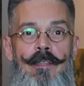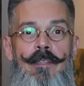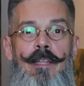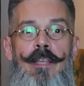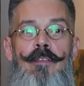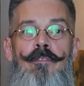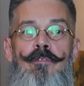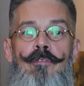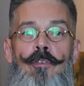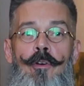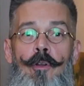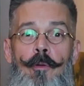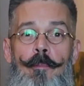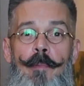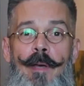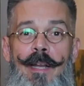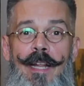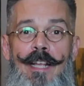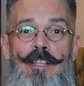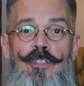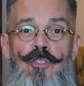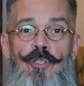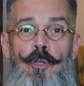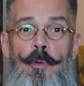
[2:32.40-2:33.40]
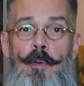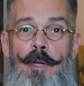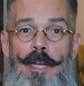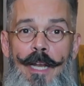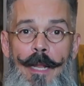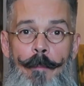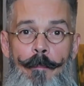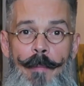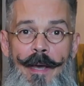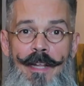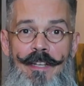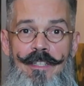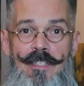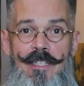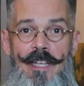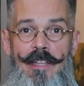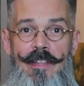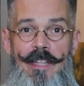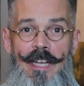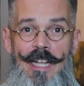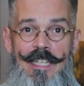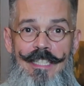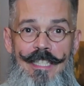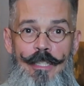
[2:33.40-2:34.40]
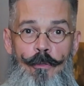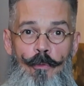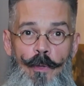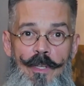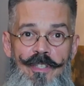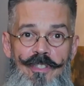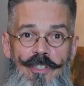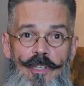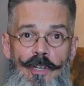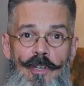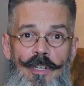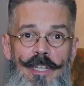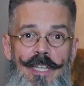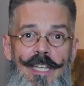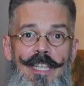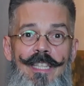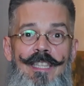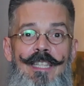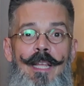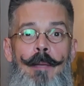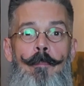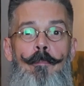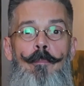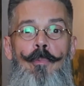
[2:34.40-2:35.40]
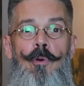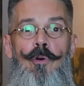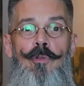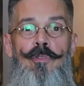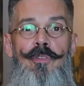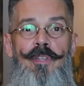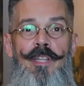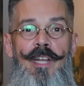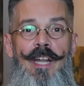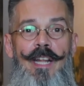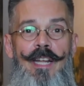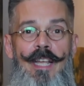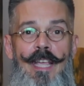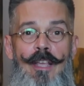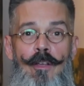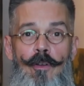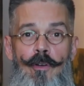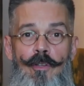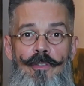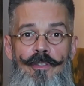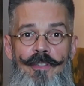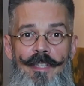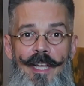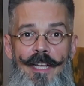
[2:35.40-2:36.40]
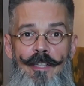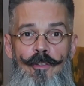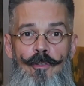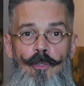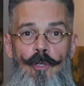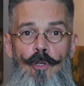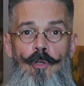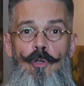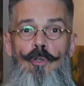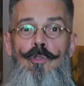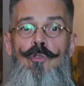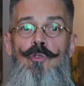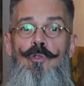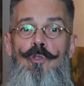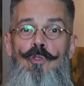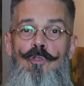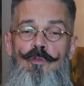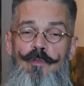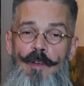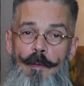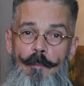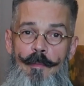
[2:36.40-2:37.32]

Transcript: Te informarán sobre la marcha de la situación y te pondrán en contacto con tus